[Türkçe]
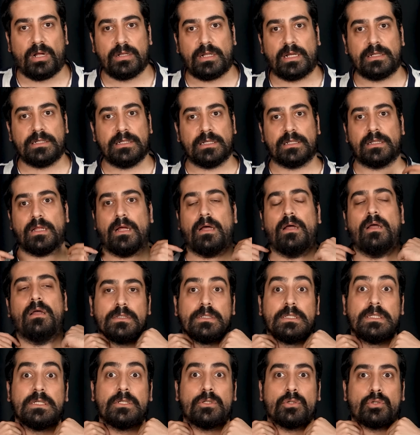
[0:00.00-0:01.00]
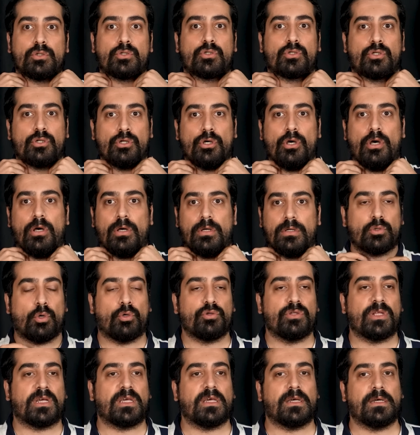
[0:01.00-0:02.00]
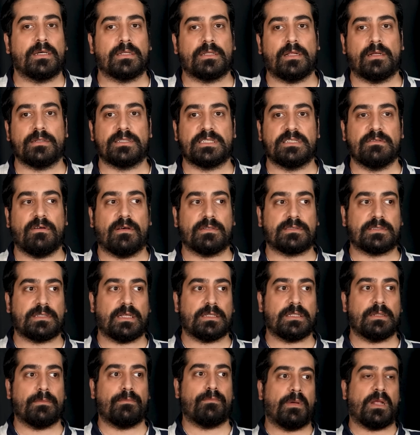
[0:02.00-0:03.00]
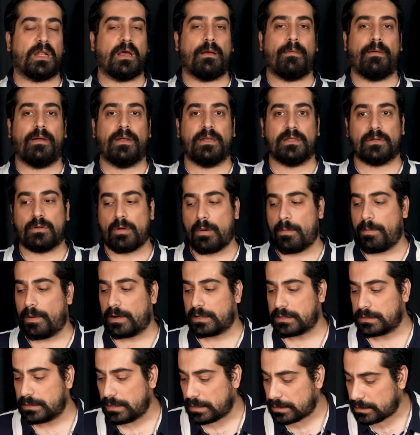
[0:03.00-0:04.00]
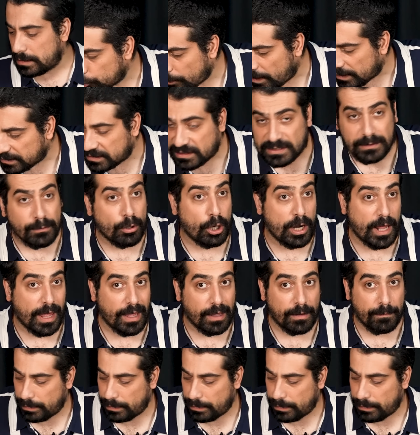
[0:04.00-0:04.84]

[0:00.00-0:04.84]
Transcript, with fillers: Alanya'da iyi gözüküyor. Son dakikada Sivas'tan da beraberliği kopardılar. Cumartesi böyle.